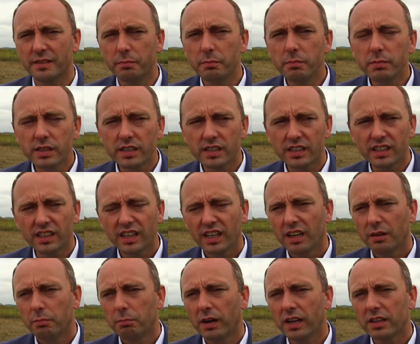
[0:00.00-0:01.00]
My,
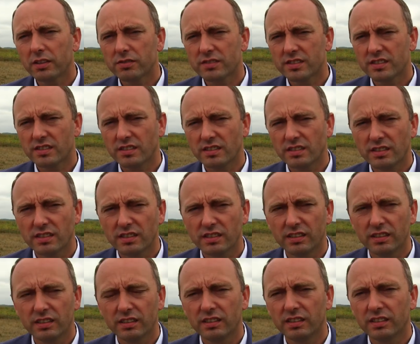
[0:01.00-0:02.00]
mając
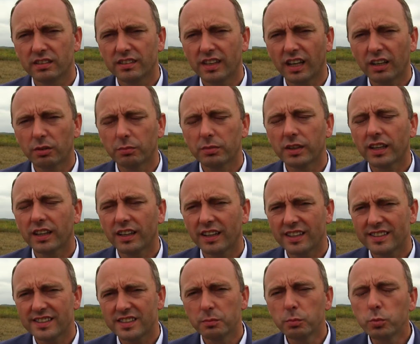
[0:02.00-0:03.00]
taką
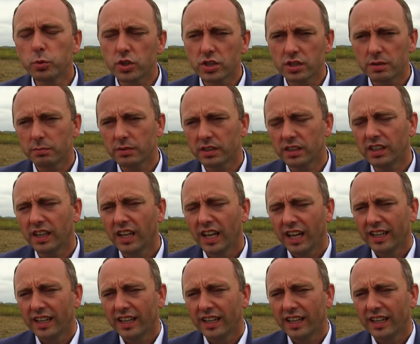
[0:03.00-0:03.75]
deklarację, musimy musimy